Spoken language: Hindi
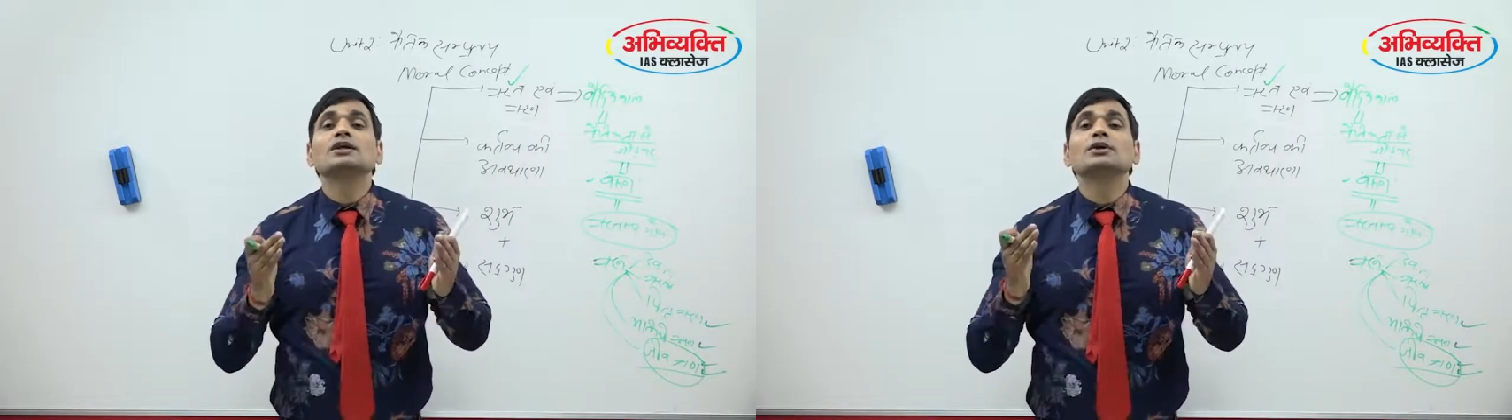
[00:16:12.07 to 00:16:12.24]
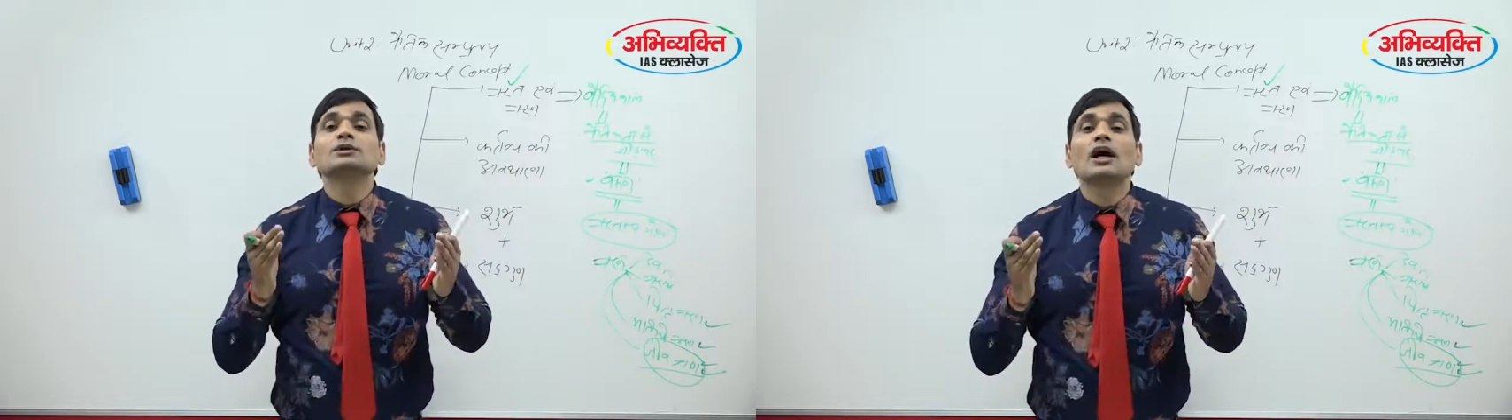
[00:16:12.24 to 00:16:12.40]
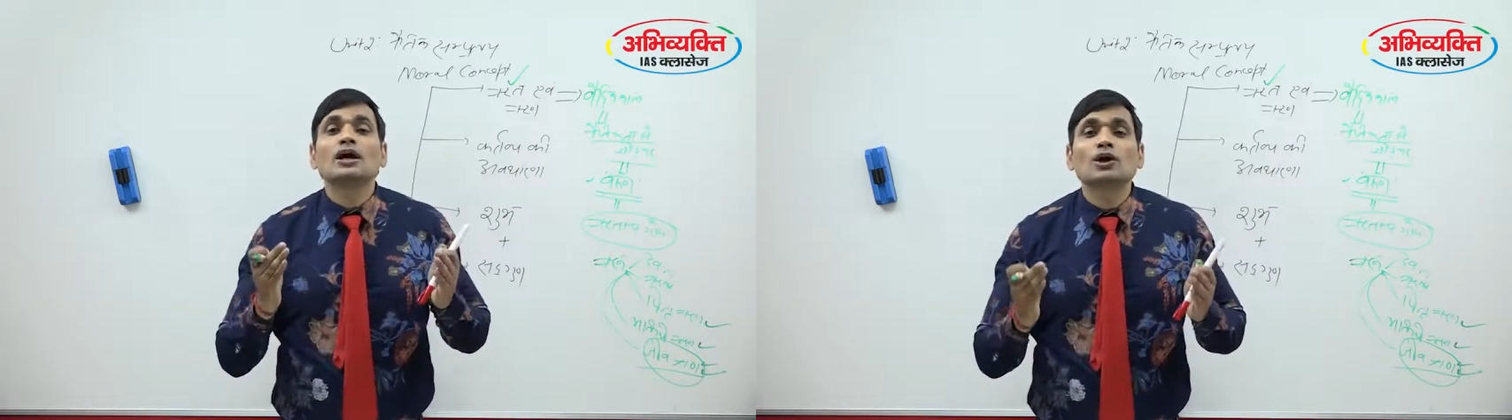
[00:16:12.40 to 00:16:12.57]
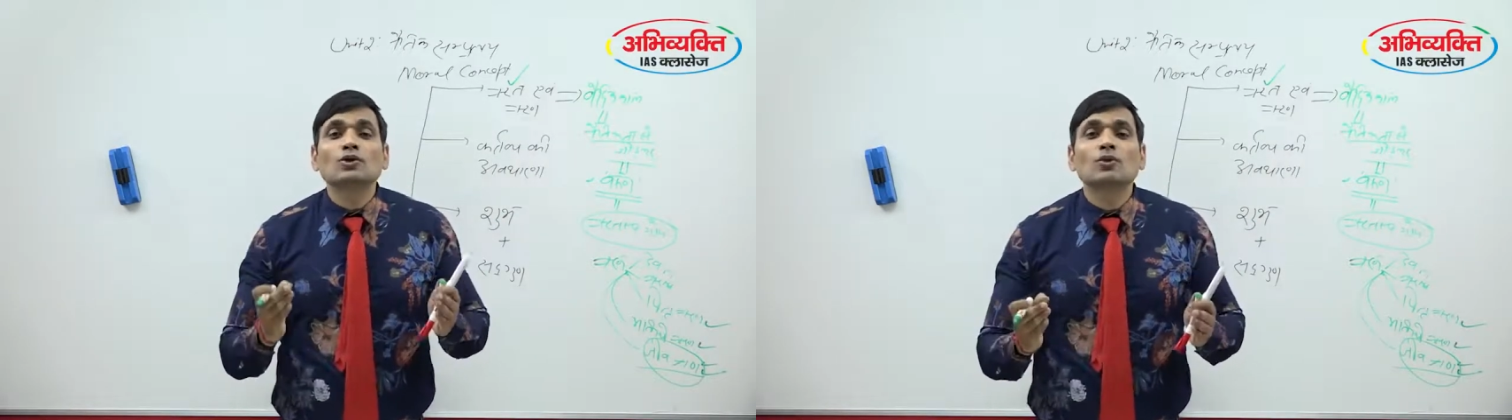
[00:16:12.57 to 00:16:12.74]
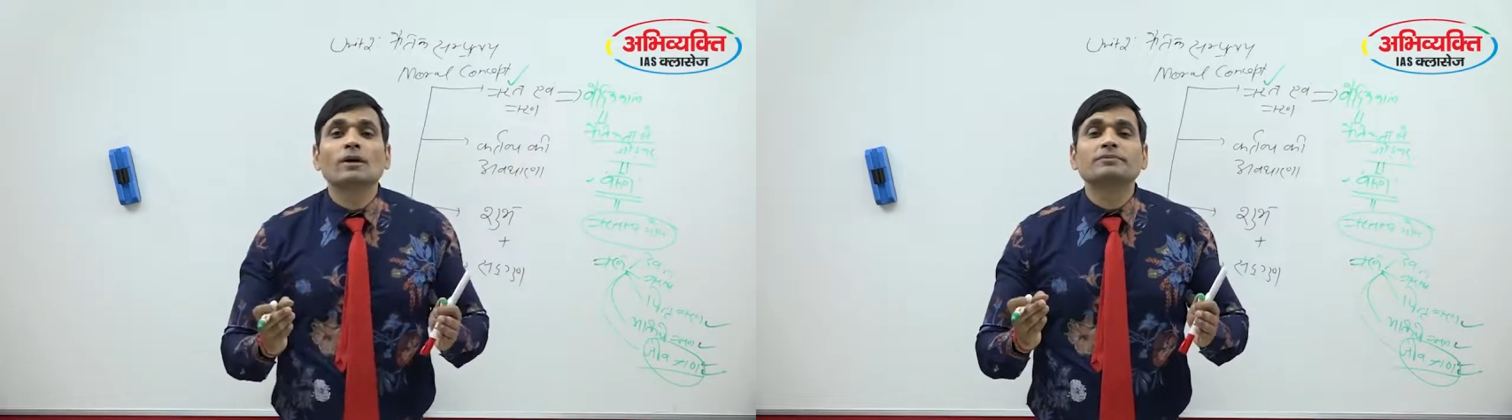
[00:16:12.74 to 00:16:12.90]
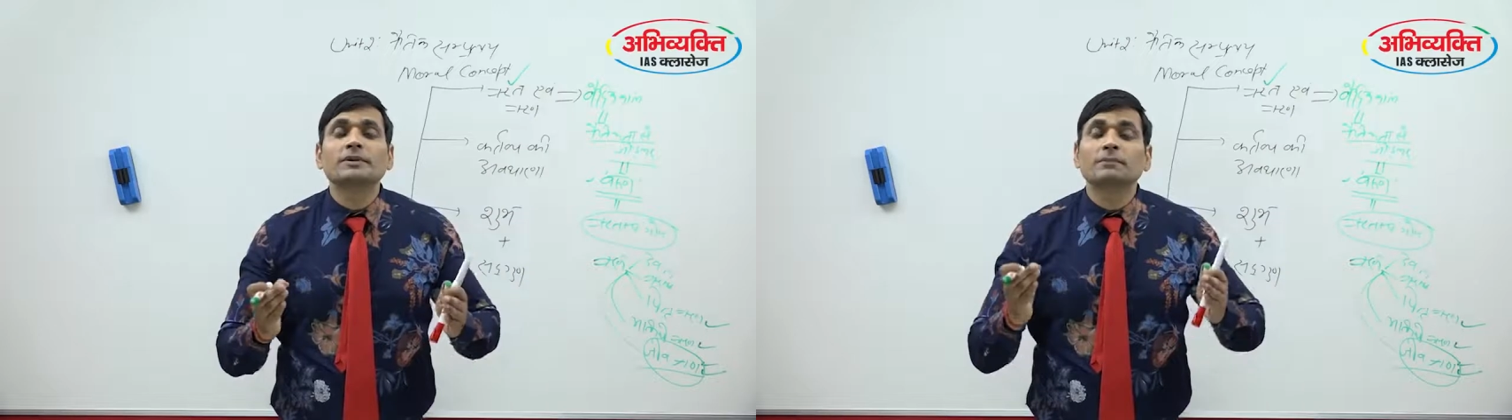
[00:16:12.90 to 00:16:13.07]
की अवधारणा को
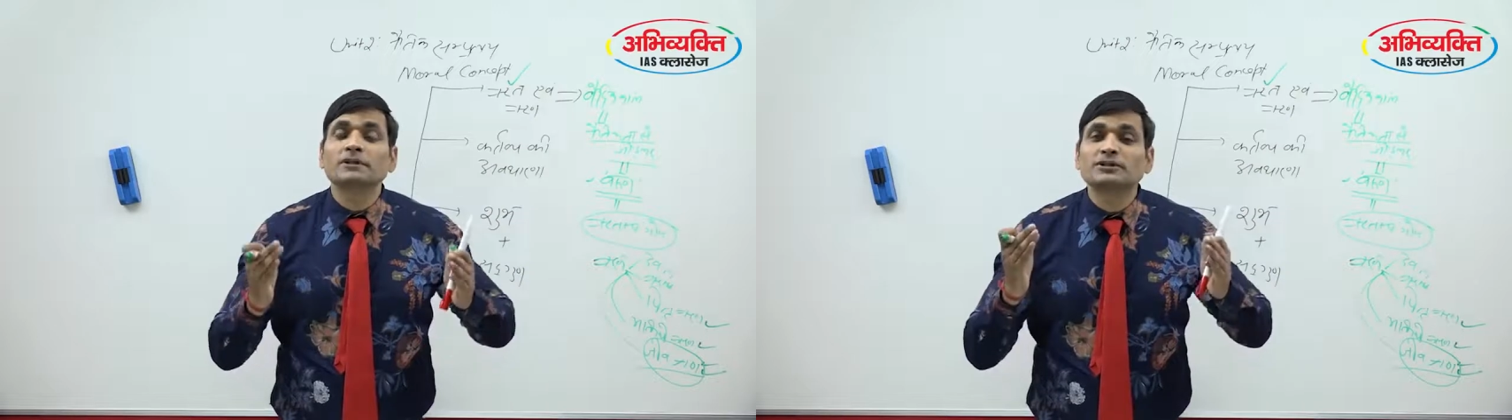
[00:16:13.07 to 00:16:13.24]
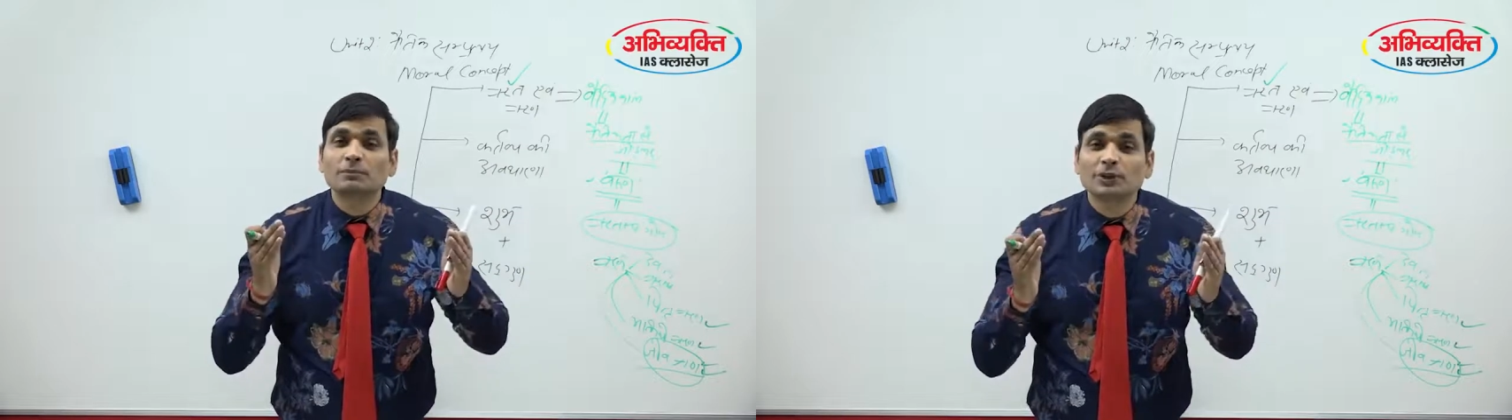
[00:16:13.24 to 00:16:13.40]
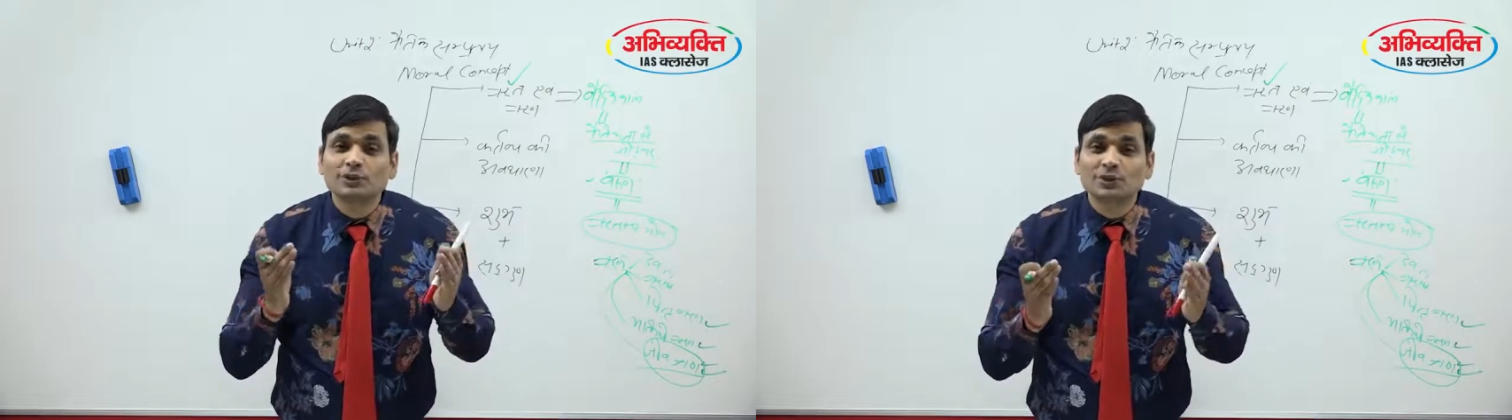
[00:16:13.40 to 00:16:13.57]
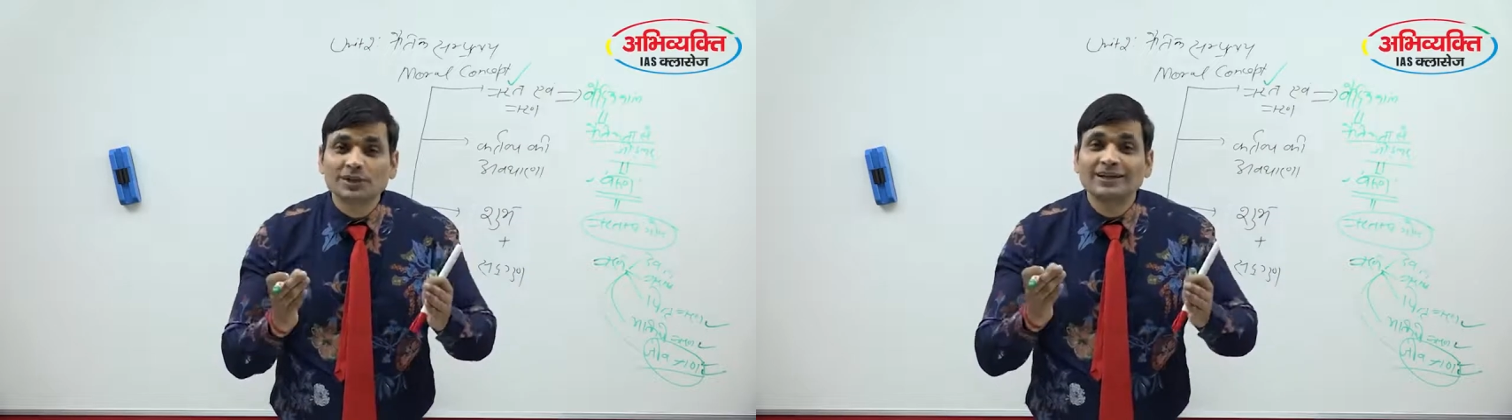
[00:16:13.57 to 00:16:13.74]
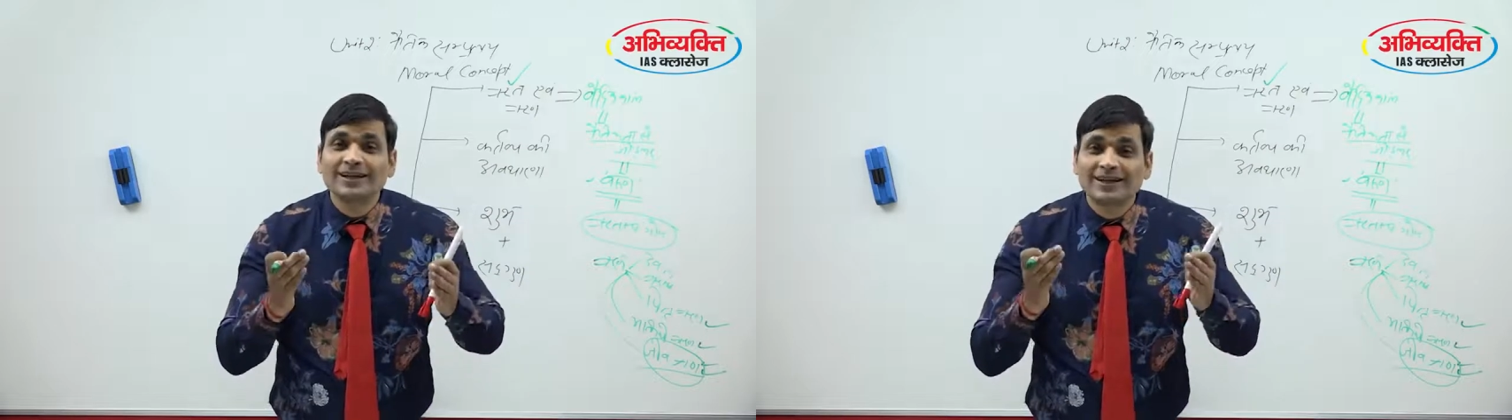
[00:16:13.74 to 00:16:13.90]
आप सबके समक्ष